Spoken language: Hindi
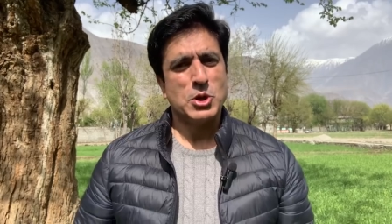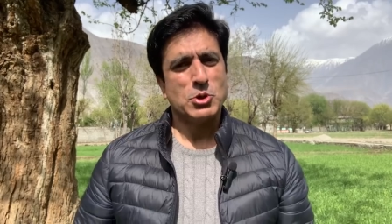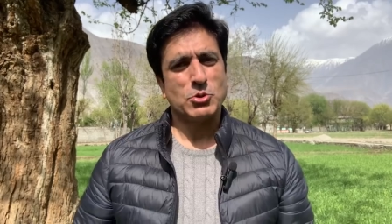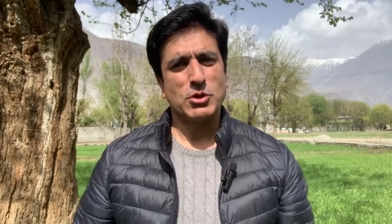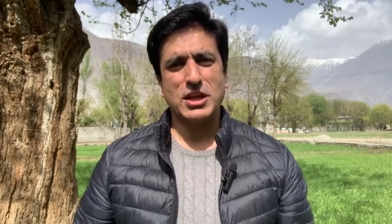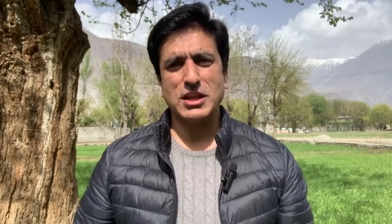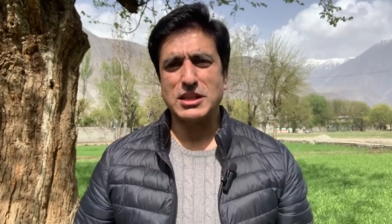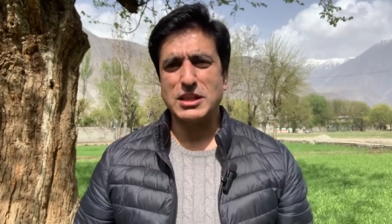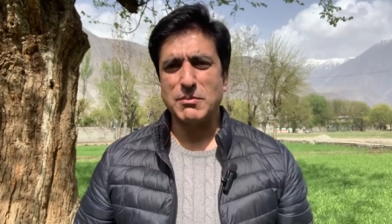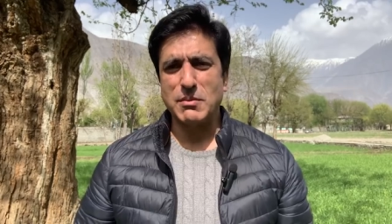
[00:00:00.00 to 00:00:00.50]

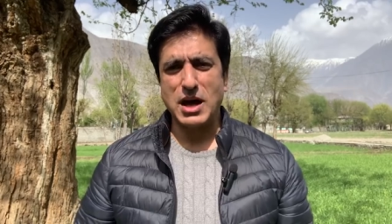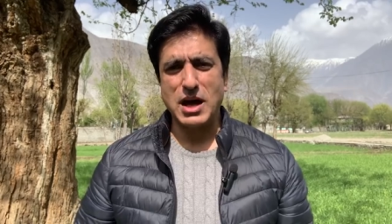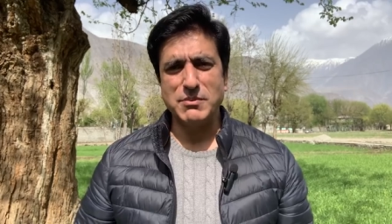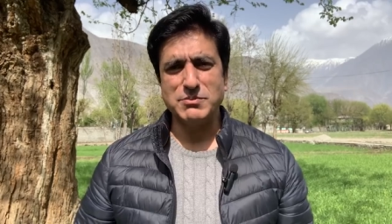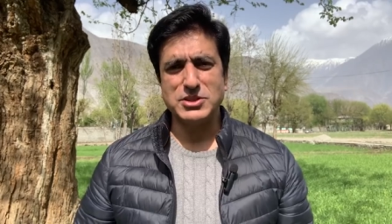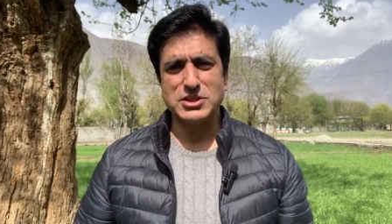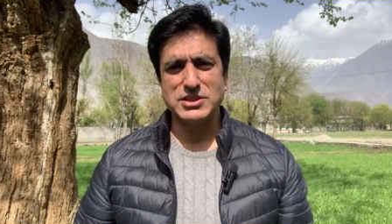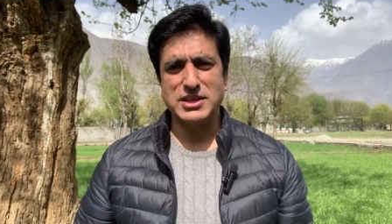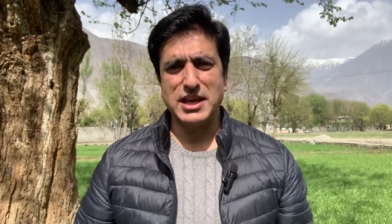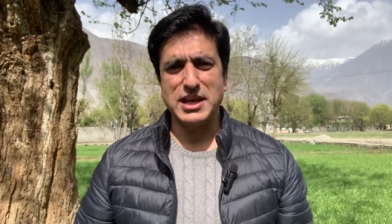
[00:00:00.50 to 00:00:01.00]
तो ये
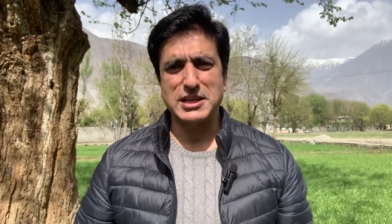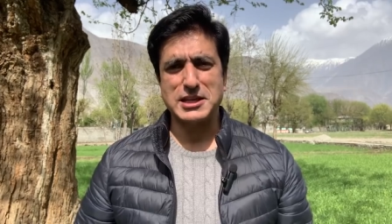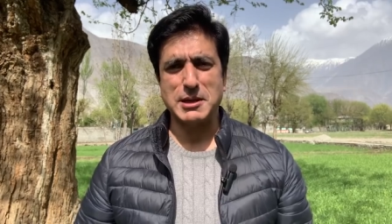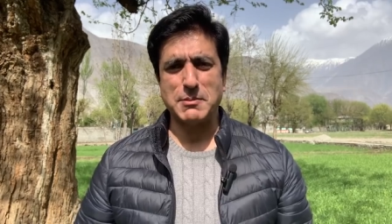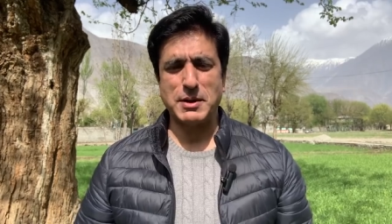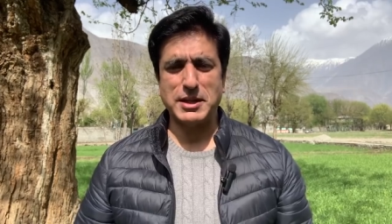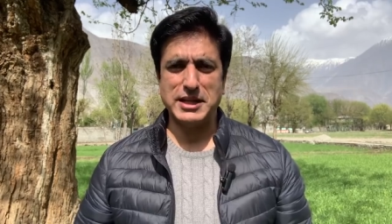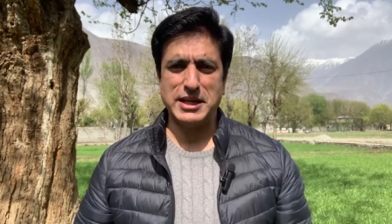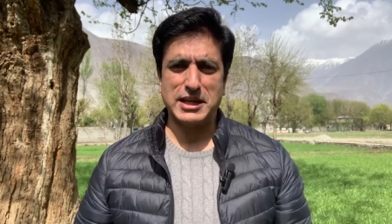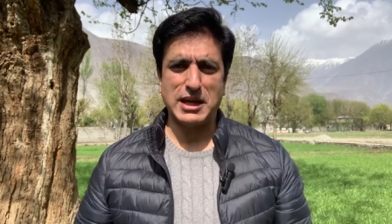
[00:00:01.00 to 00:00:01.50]
तमाम चीज़ें एक के
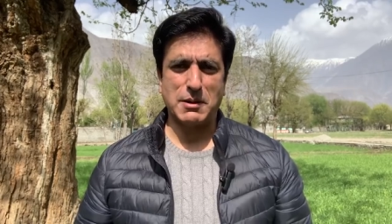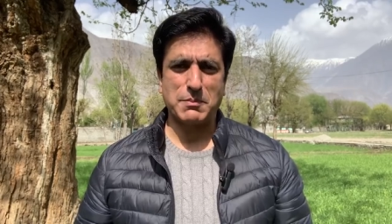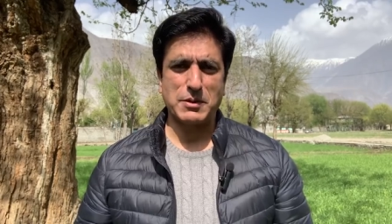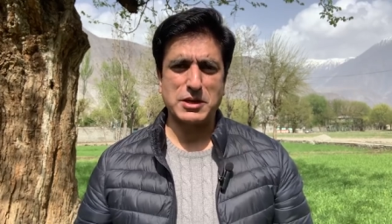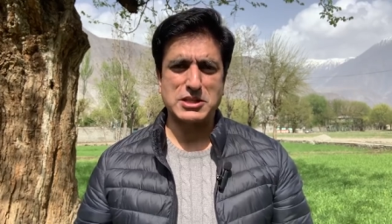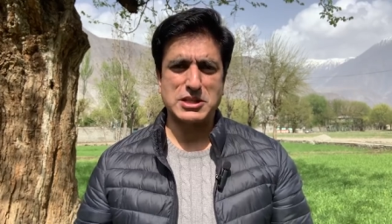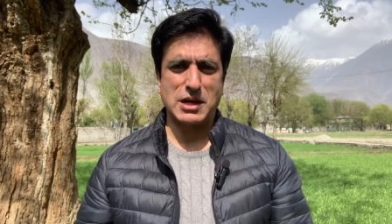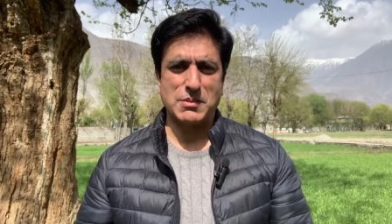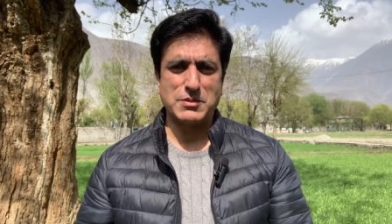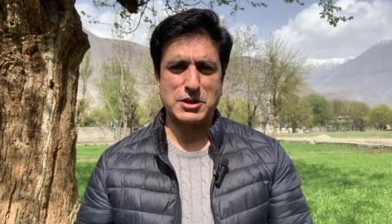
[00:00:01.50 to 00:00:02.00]
बाद एक
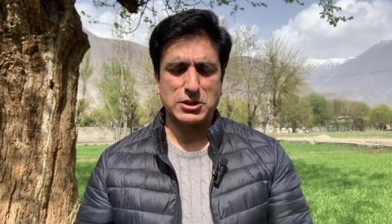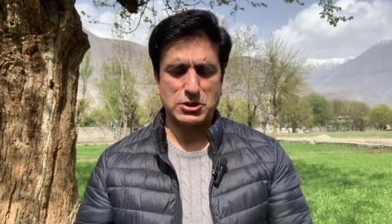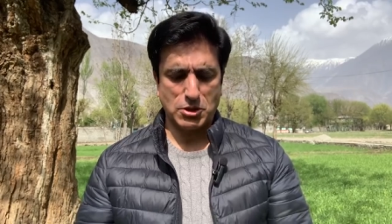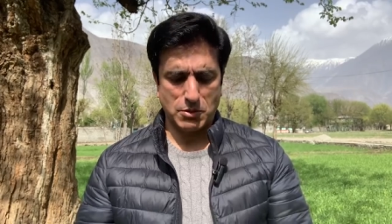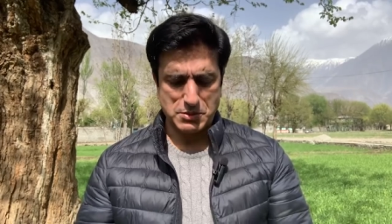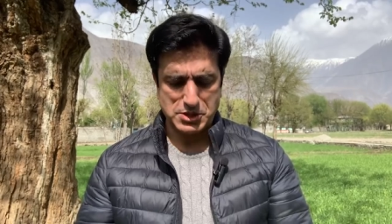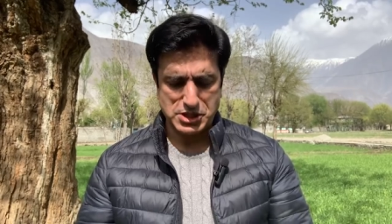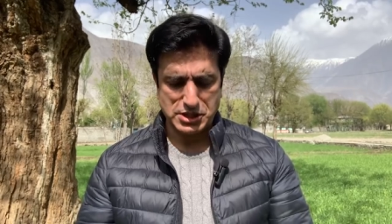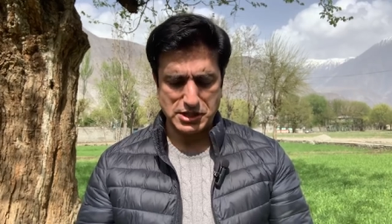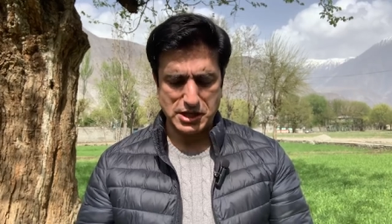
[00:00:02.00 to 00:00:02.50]
आपके सामने रखता
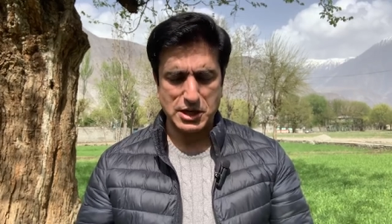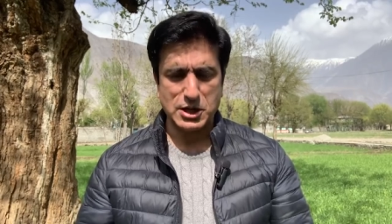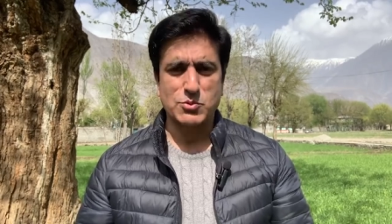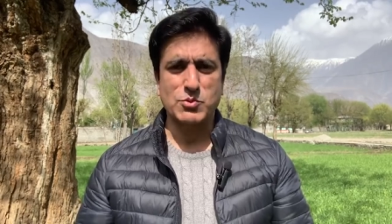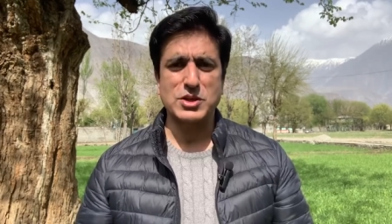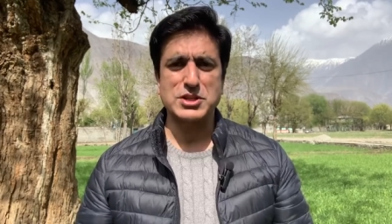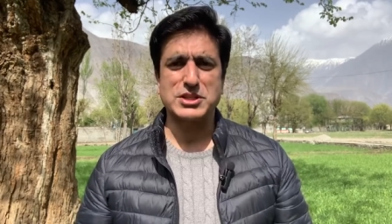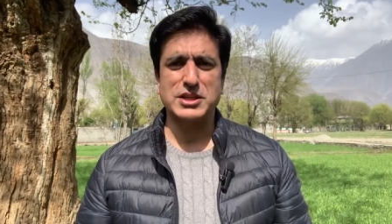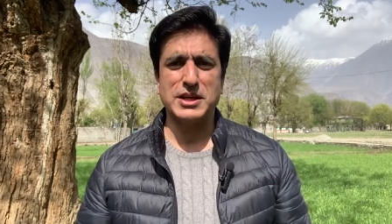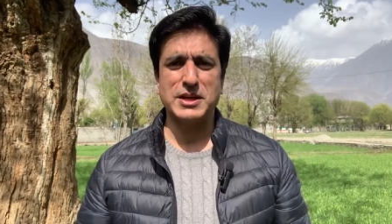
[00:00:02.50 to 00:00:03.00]
हूँ हमेशा
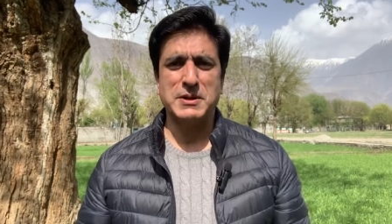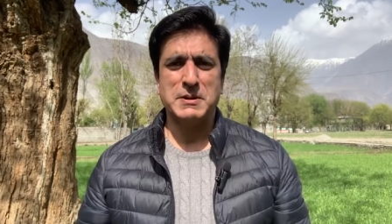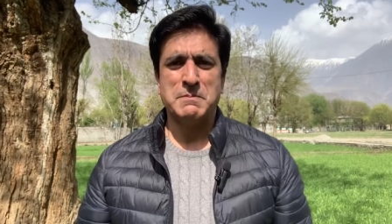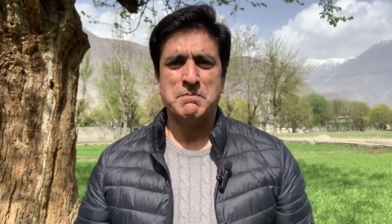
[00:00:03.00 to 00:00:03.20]
रिक्वेस्ट है